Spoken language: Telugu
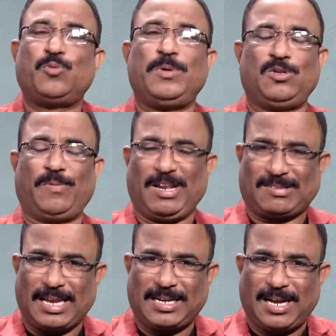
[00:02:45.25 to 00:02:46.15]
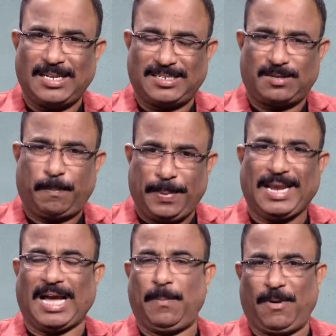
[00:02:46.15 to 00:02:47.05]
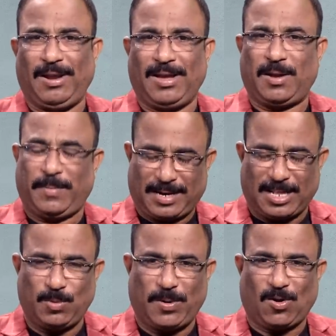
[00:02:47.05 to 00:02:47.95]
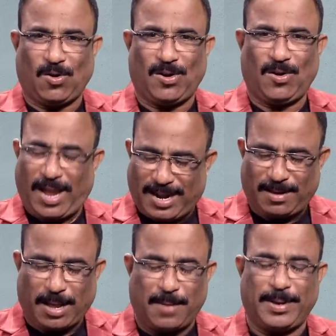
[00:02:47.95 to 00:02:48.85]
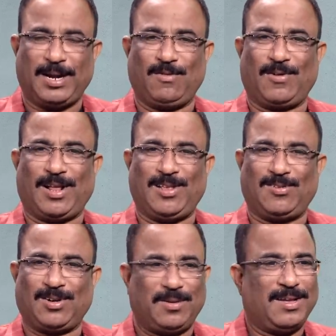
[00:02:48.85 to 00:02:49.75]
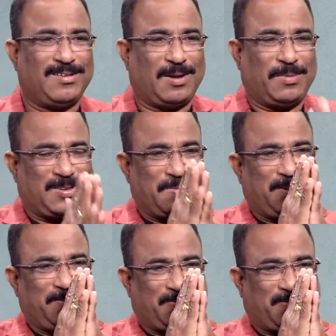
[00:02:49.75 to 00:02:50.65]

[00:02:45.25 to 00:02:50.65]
స్పిరిచువల్ సైకాలజిస్ట్ పి కల్పవల్లి గారు మనకు అందుబాటులో ఉన్నారు ఆయన ఆమె అడిగి వివరాలు తెలుసుకుంటాం నమస్తే మేడం